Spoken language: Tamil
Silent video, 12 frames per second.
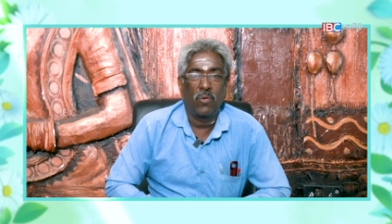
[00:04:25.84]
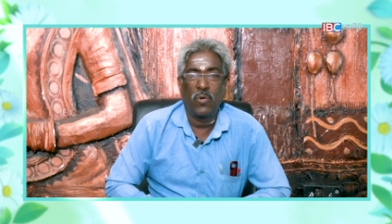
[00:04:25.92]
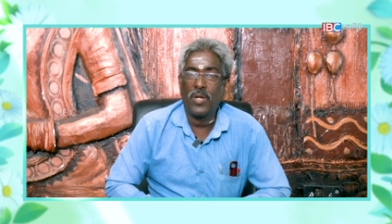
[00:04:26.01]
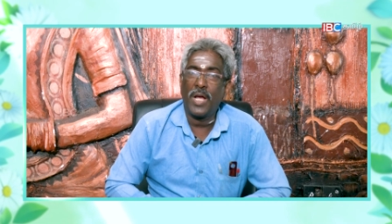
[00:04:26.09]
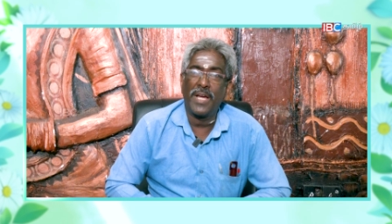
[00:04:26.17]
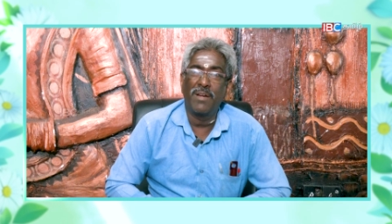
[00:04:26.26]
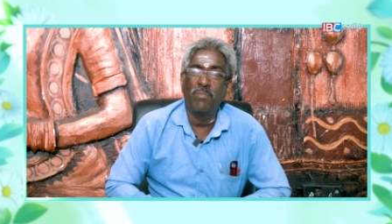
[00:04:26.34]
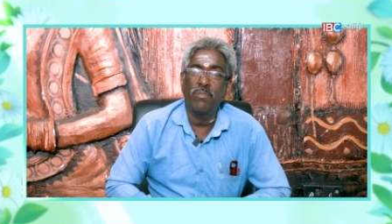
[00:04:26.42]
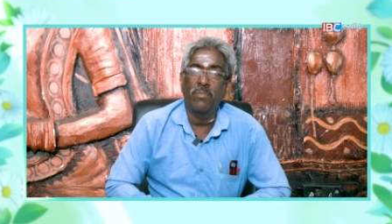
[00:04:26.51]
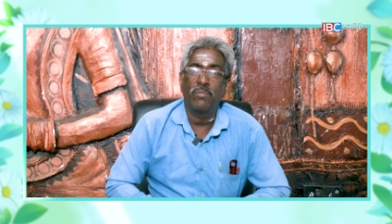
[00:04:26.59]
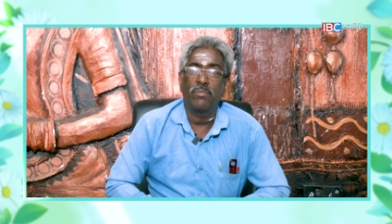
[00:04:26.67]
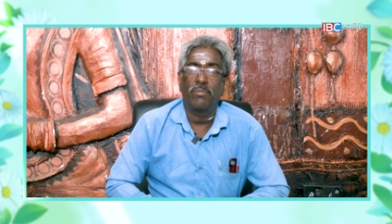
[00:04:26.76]
ஓநாயும்
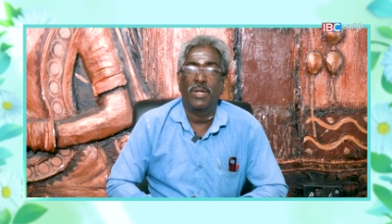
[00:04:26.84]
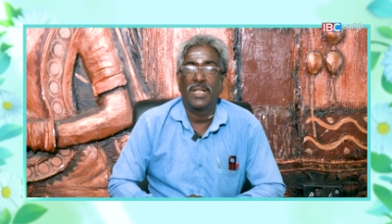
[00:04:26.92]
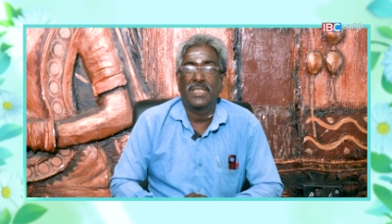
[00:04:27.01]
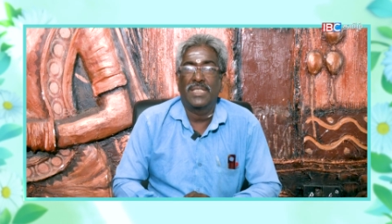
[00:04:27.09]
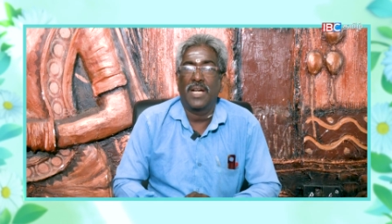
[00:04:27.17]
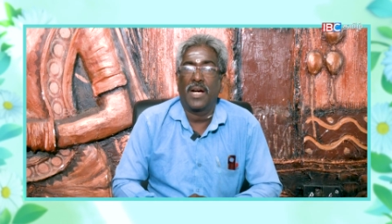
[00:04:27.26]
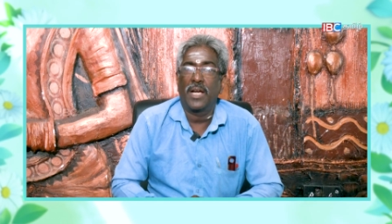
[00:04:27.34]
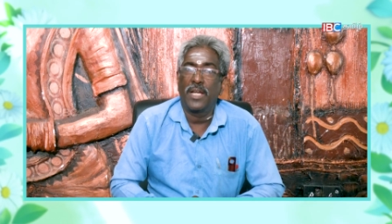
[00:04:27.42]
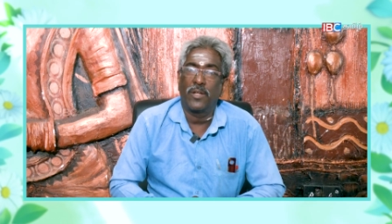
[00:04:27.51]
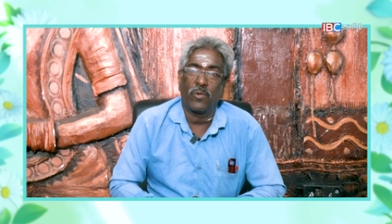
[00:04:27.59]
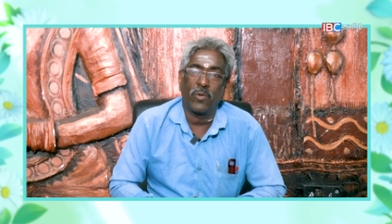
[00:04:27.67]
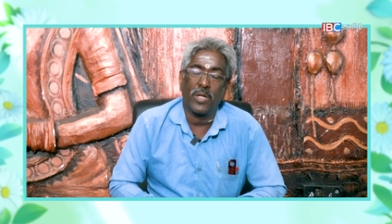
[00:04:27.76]
மகிழ்ச்சியாக
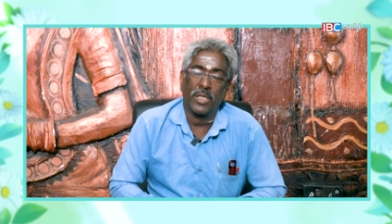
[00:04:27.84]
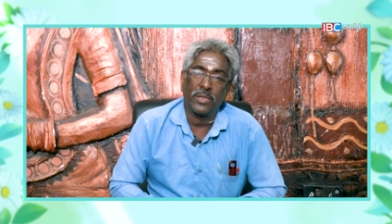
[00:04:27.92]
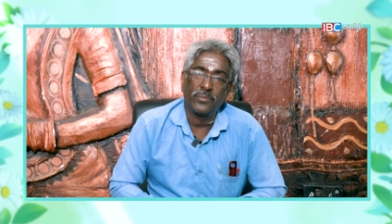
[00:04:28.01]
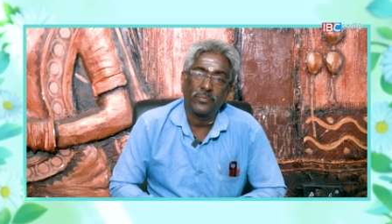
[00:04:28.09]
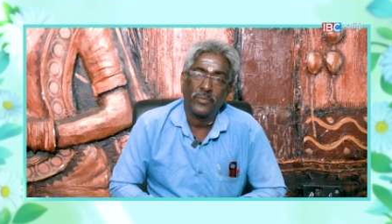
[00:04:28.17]
ஏற்றுக்கொண்டது